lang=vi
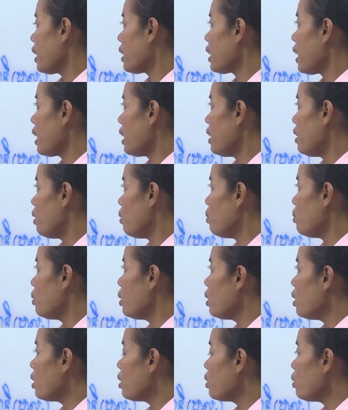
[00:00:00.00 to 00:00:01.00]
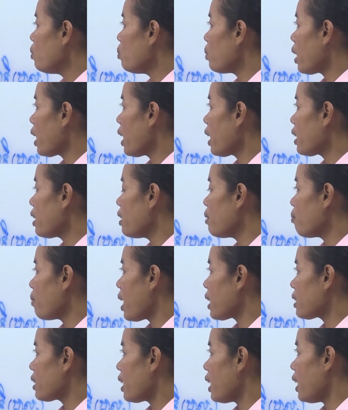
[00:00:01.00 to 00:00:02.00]
cân nụ mà khơi
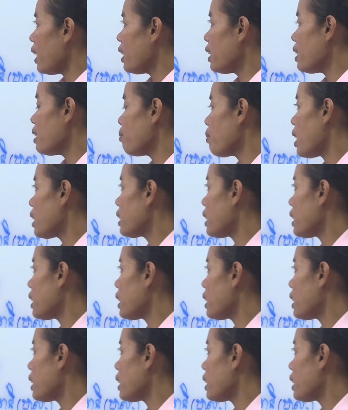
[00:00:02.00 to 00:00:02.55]
bạt sạ ấy khơi bạt